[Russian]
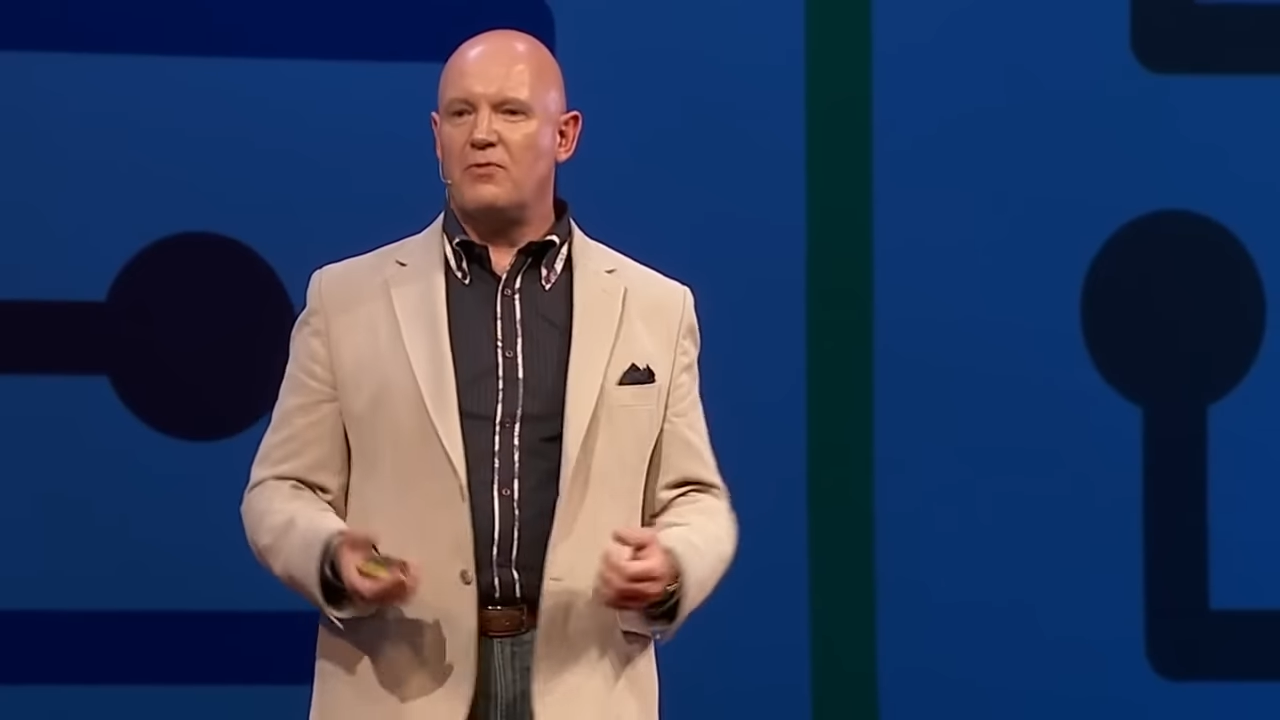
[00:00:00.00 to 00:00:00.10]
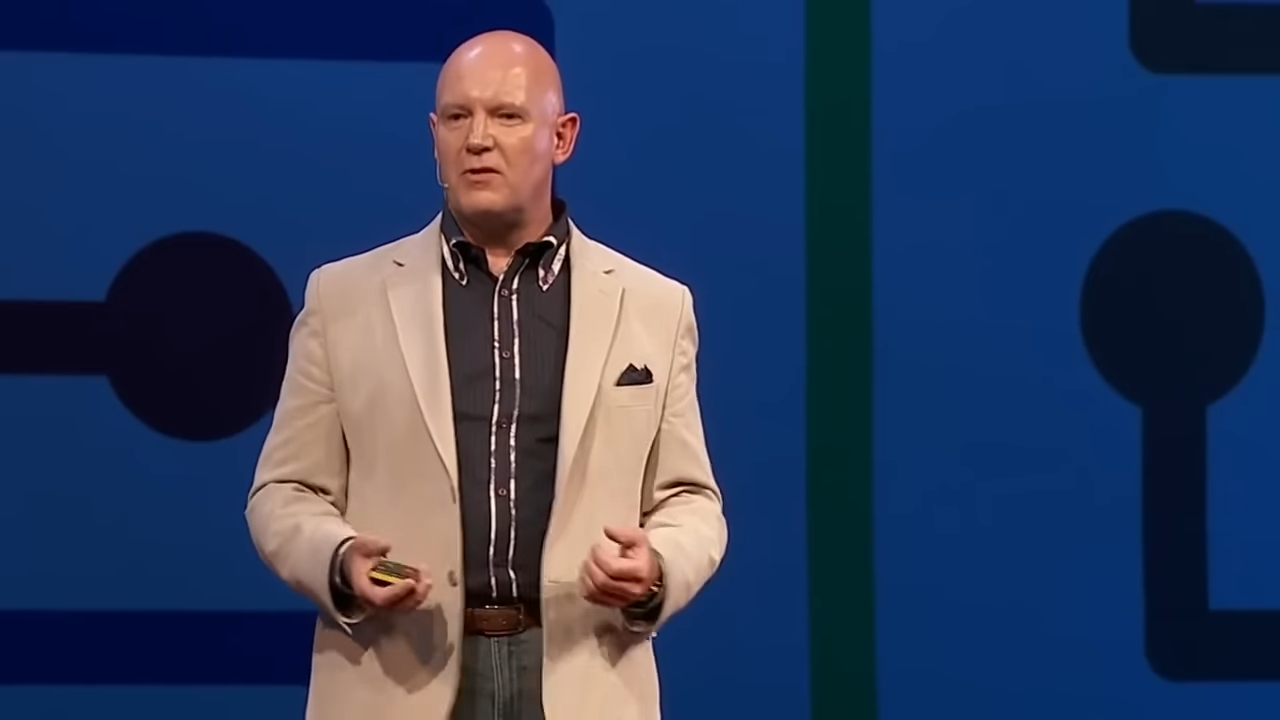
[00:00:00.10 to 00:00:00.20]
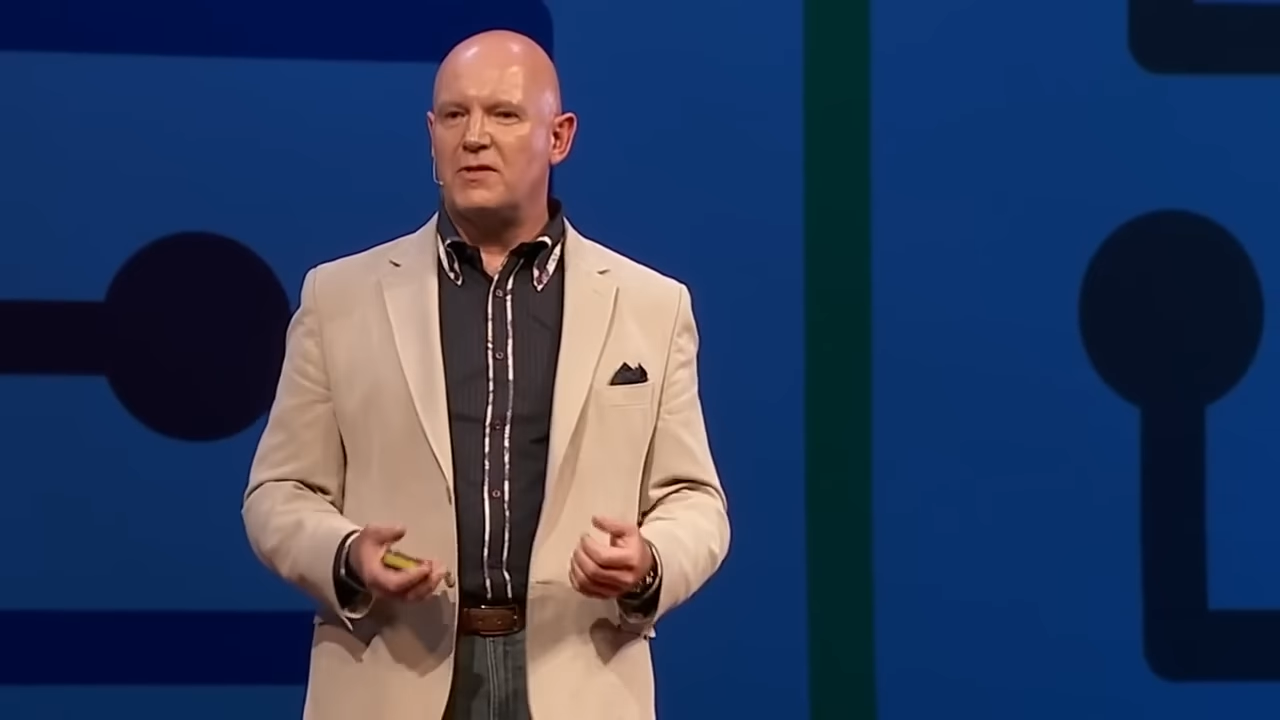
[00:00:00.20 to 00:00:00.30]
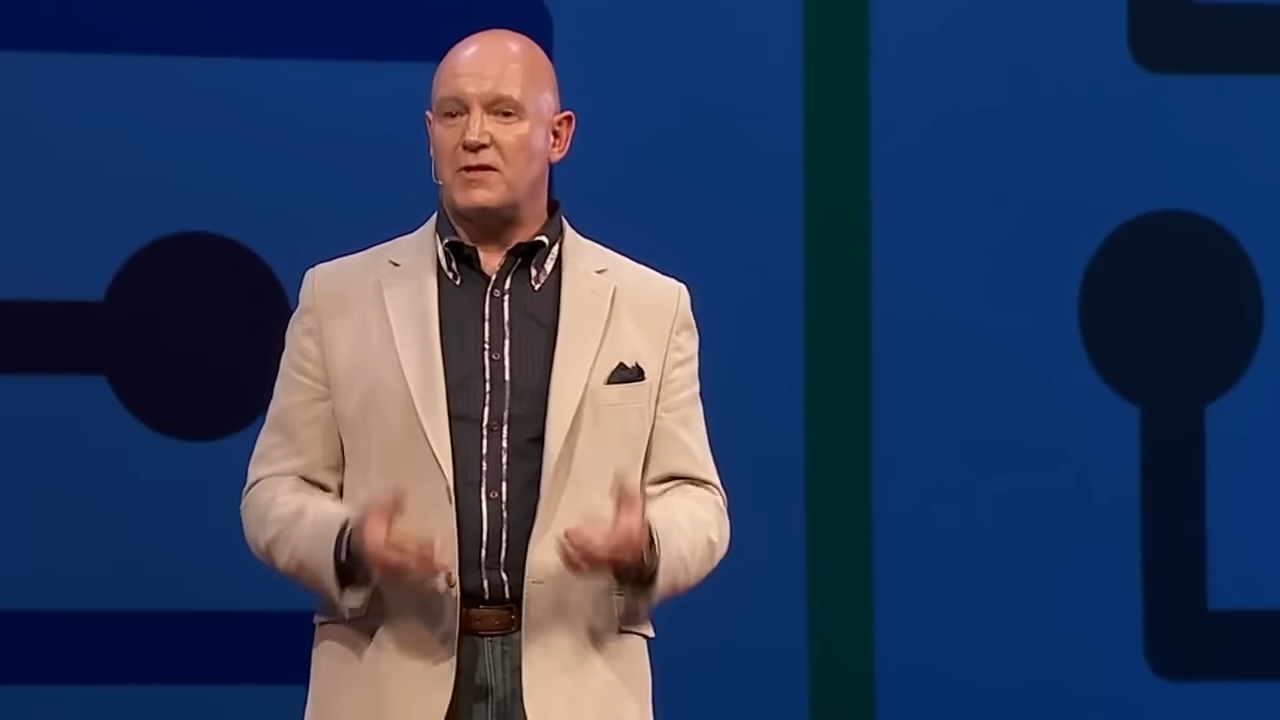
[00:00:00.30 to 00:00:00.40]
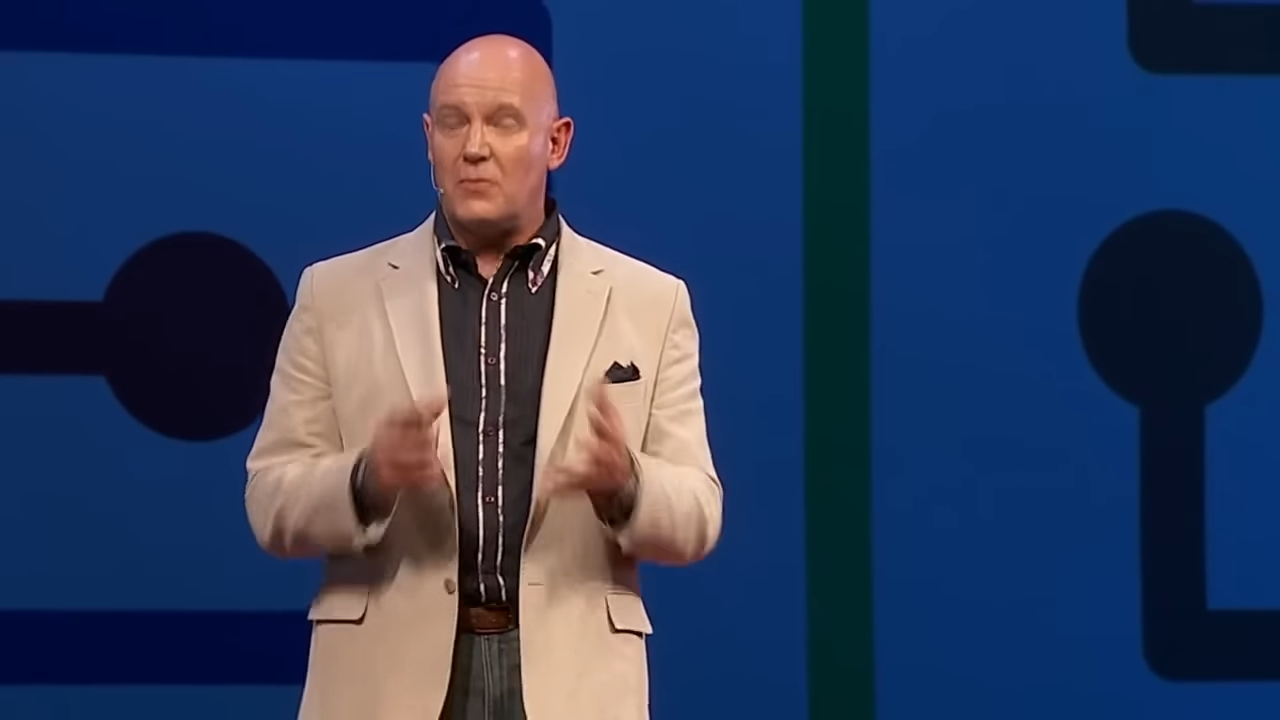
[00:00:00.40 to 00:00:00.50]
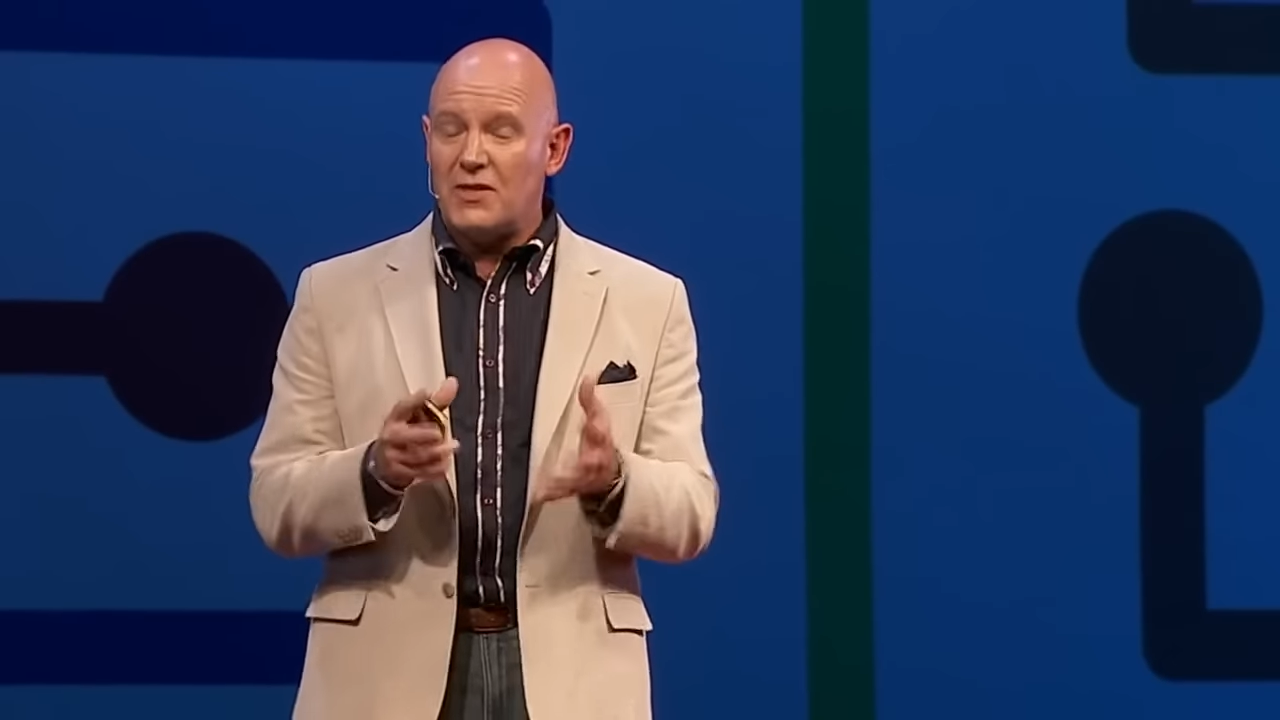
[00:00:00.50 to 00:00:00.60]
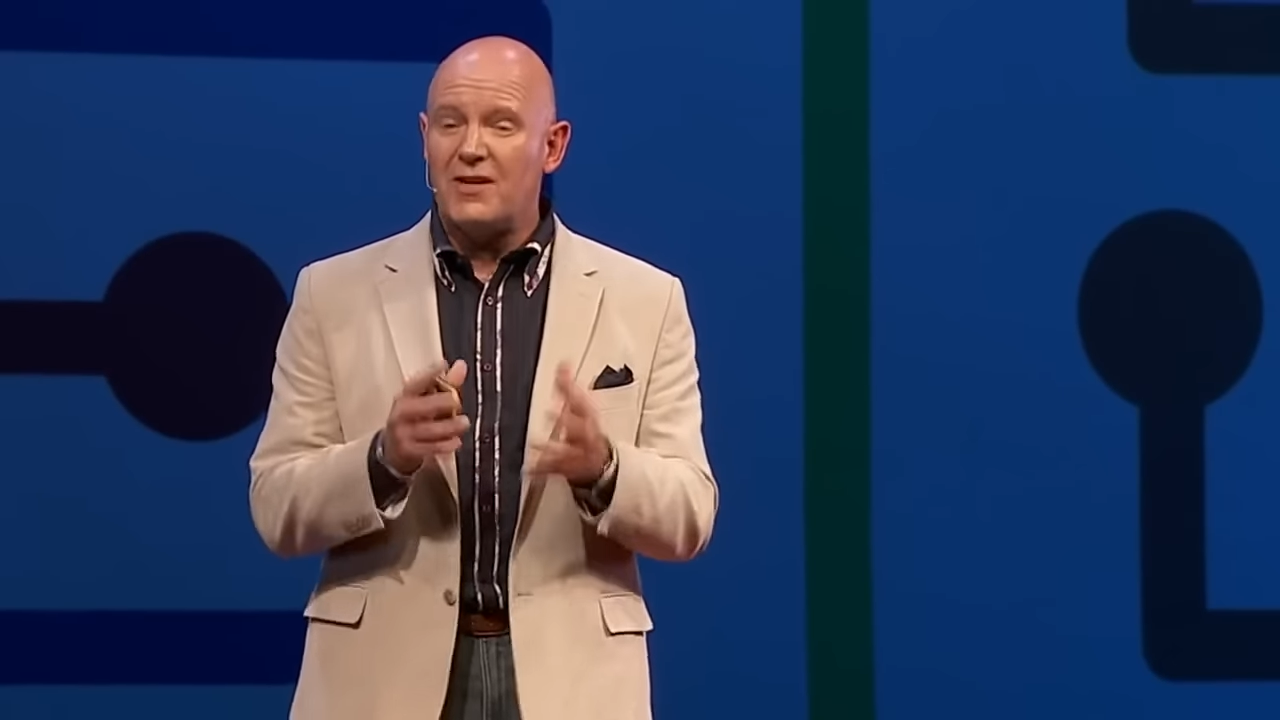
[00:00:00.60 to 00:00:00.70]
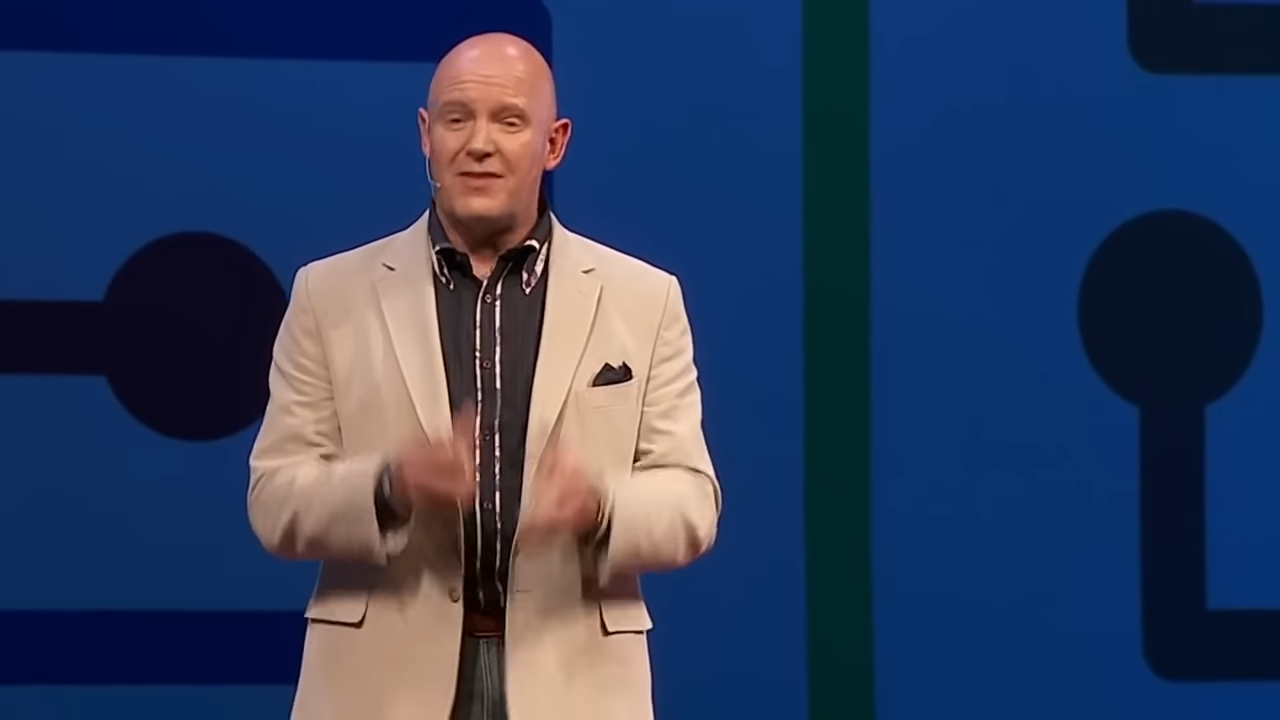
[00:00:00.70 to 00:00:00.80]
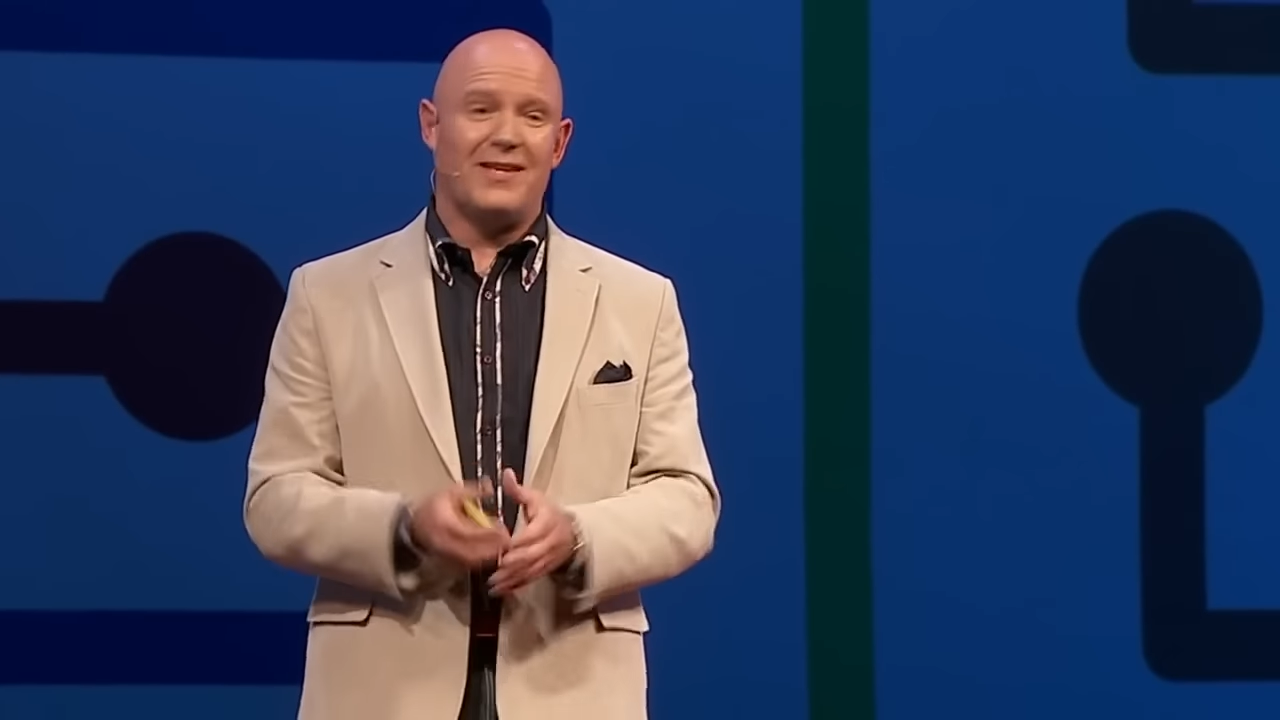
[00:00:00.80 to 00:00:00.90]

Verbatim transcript: что досадно,